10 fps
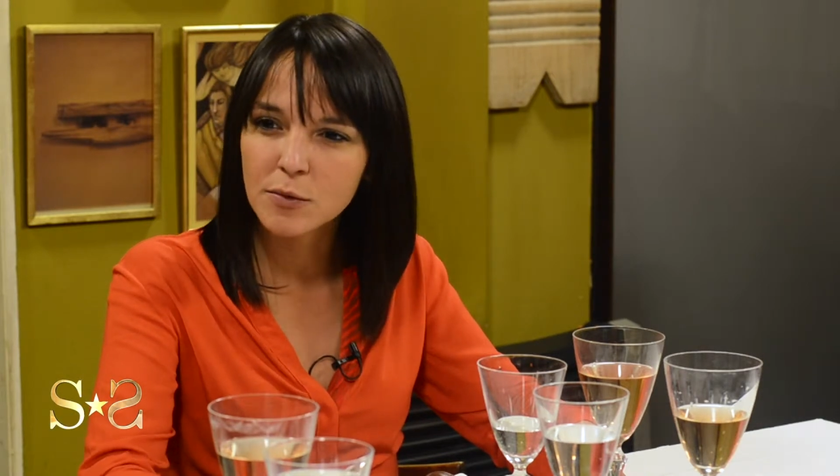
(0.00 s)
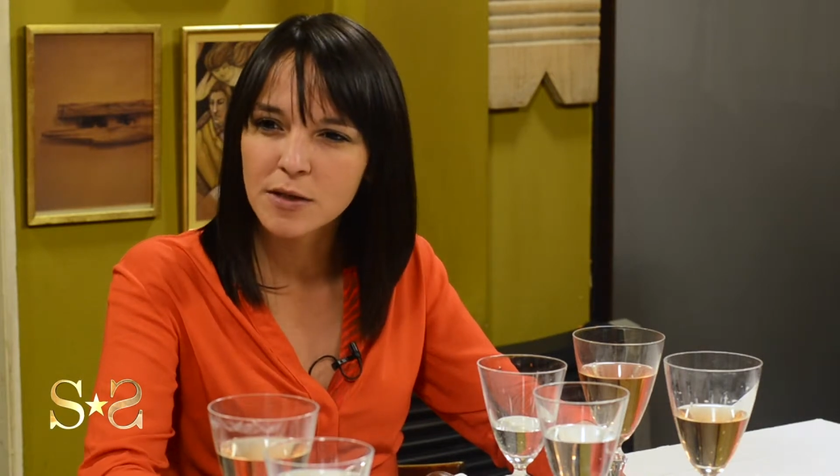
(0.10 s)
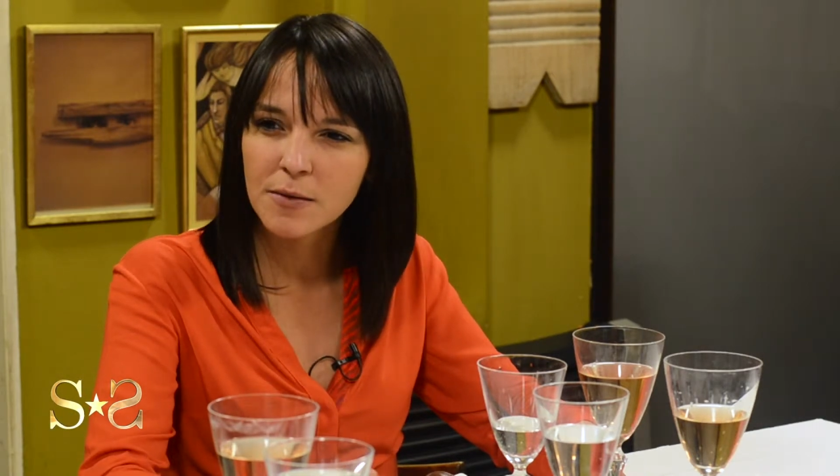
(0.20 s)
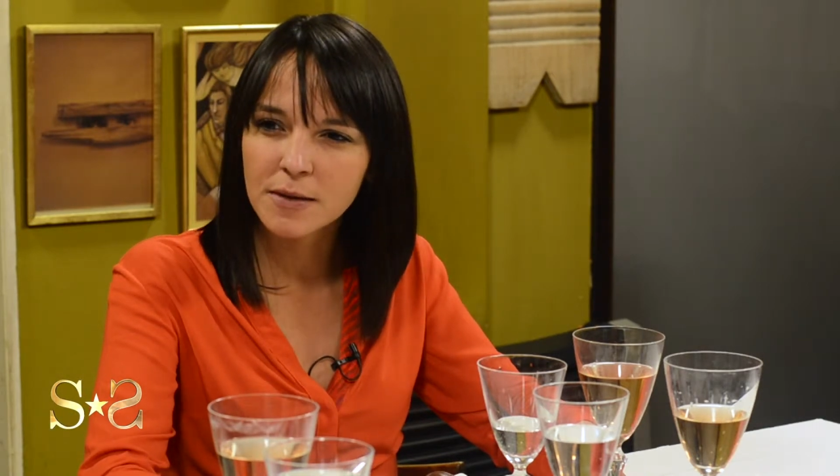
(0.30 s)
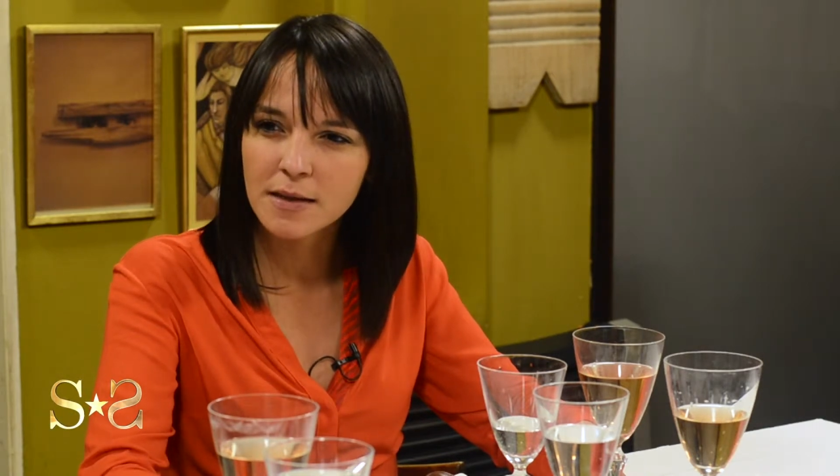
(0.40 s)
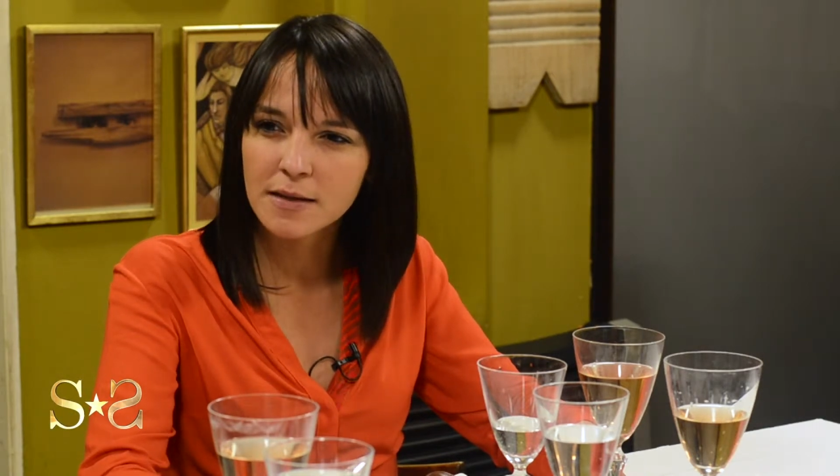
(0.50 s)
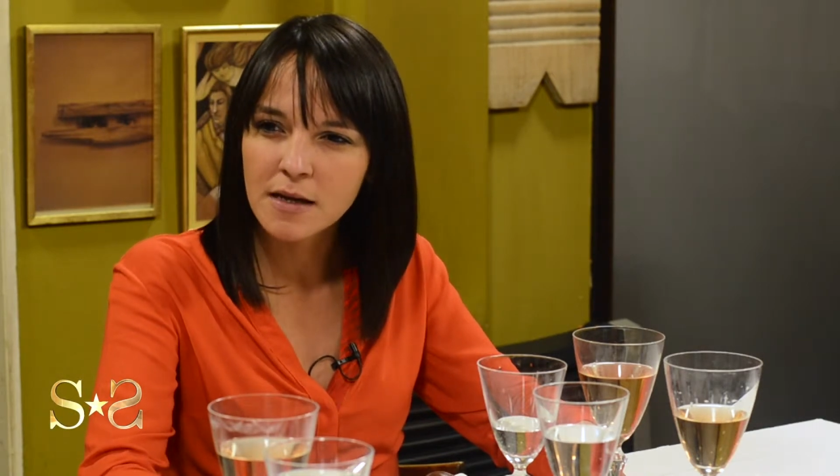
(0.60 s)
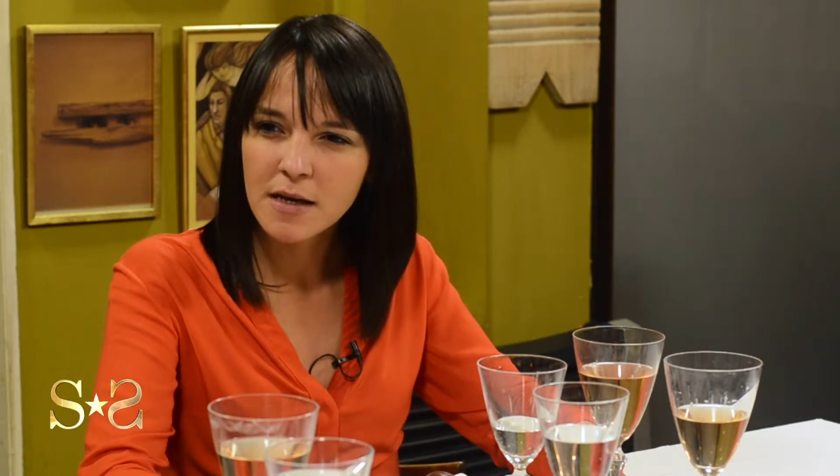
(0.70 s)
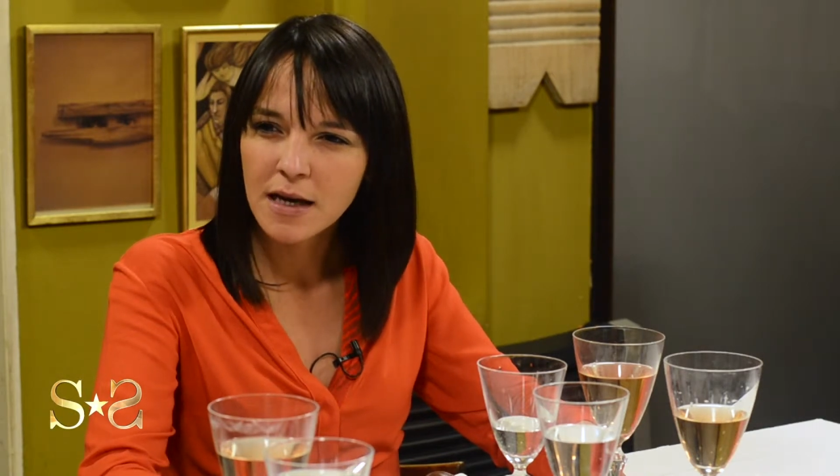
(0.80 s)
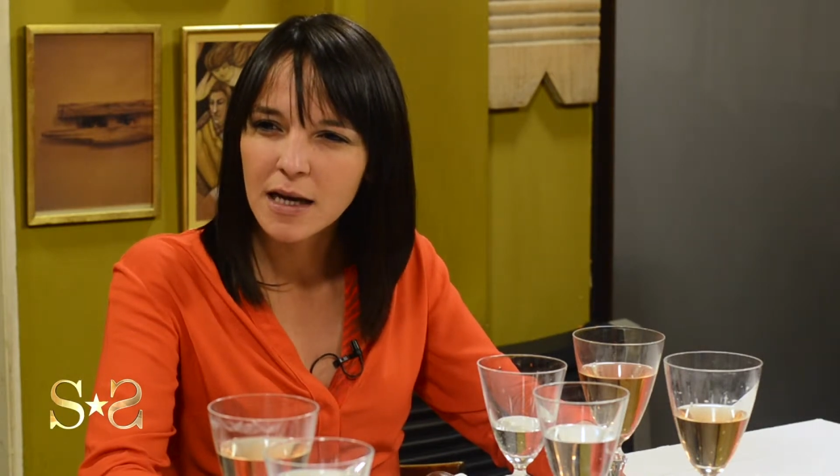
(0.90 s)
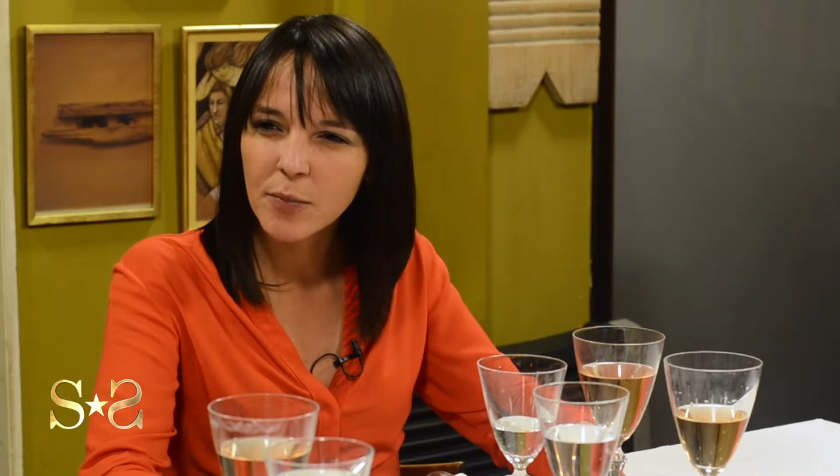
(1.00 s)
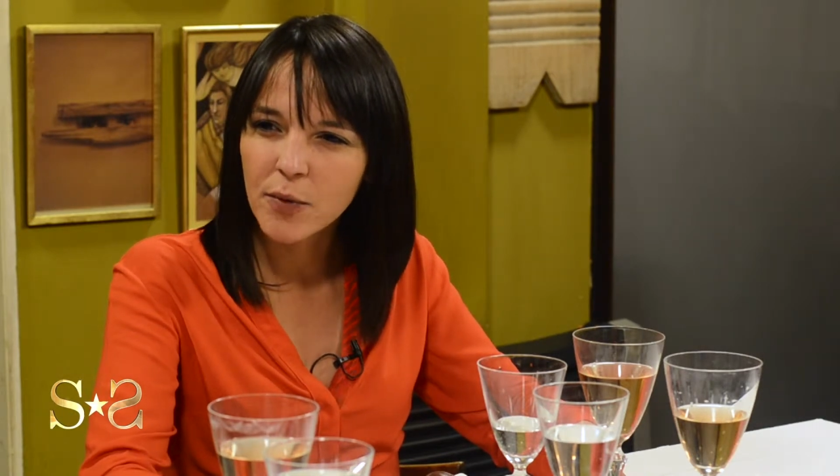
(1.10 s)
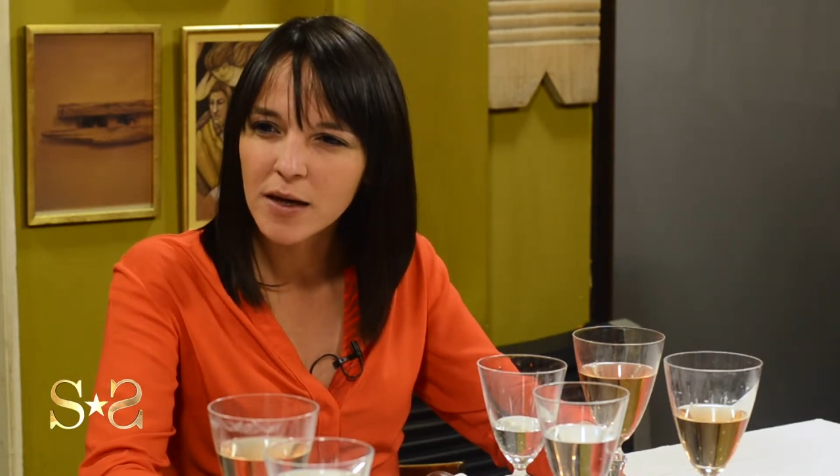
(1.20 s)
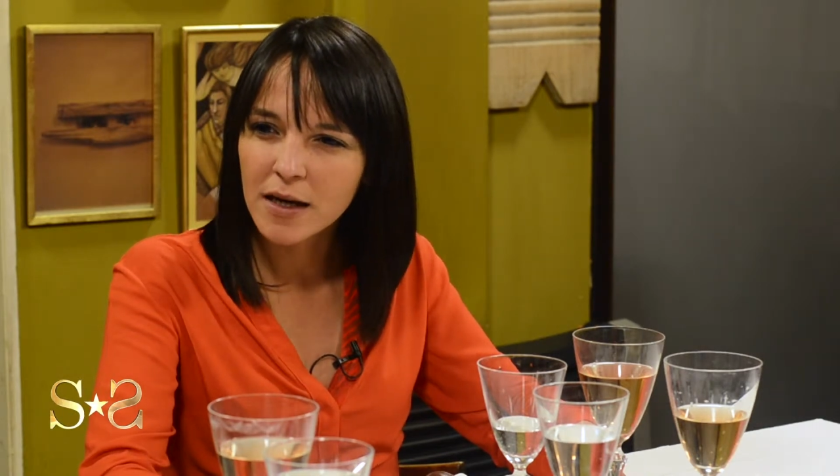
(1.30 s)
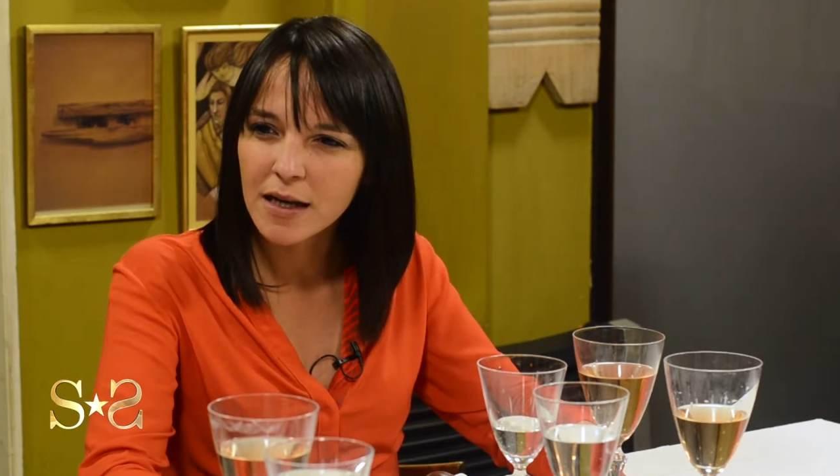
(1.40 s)
Muchas veces el
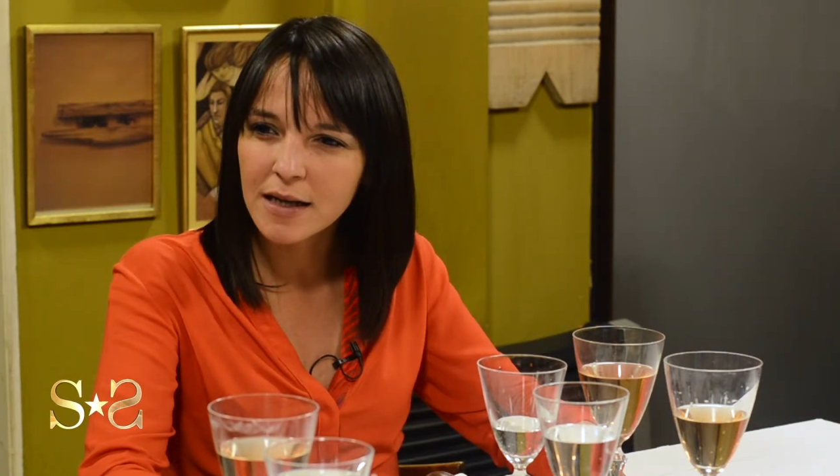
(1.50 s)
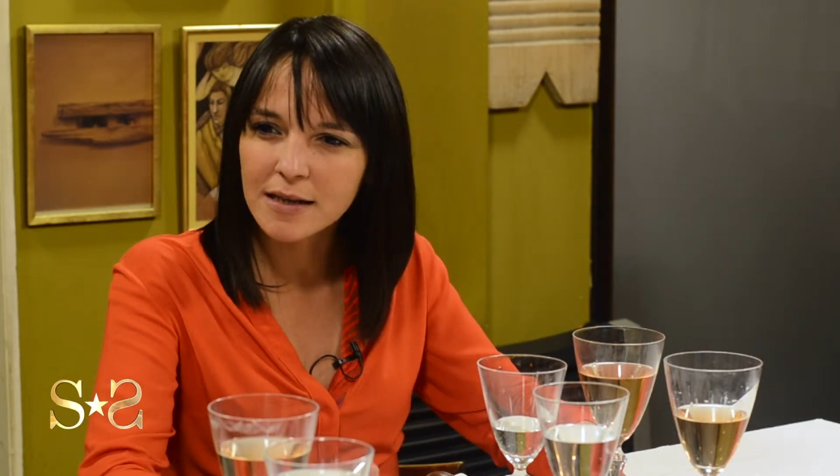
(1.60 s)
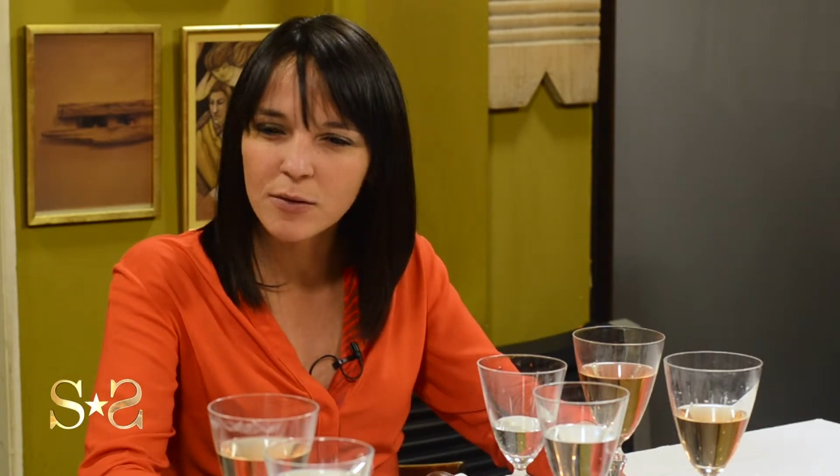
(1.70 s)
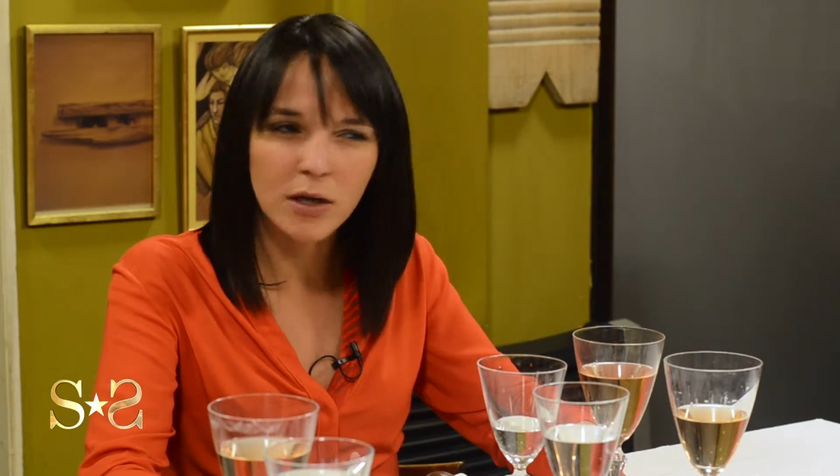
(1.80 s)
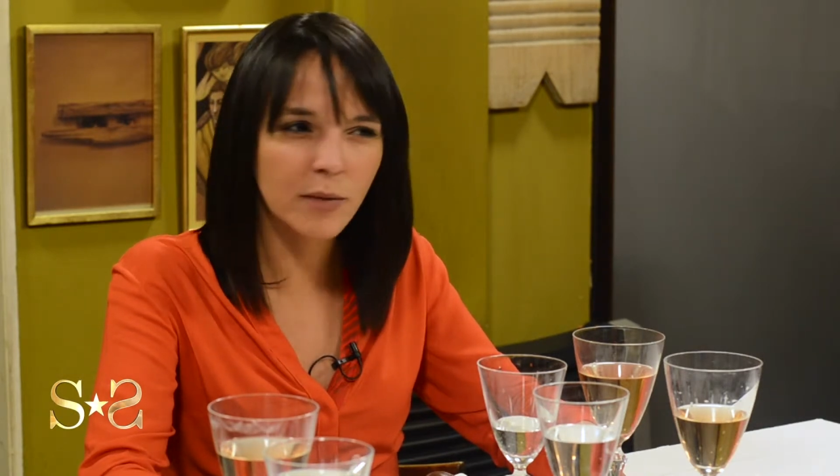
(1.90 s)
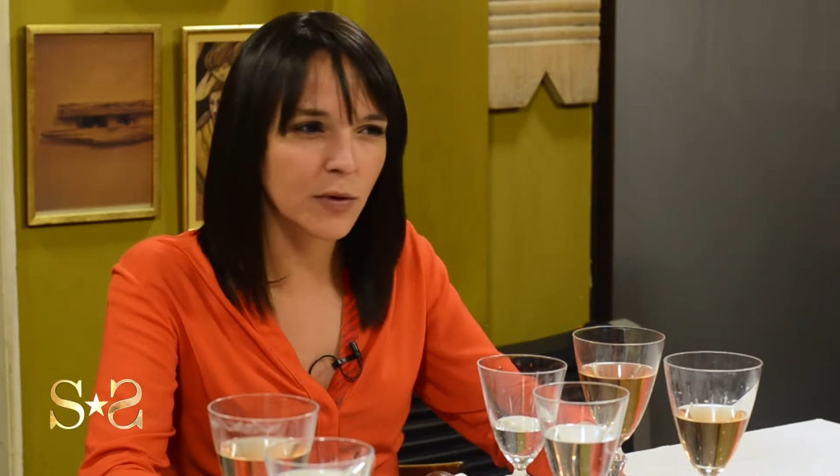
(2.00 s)
poder legislativo de la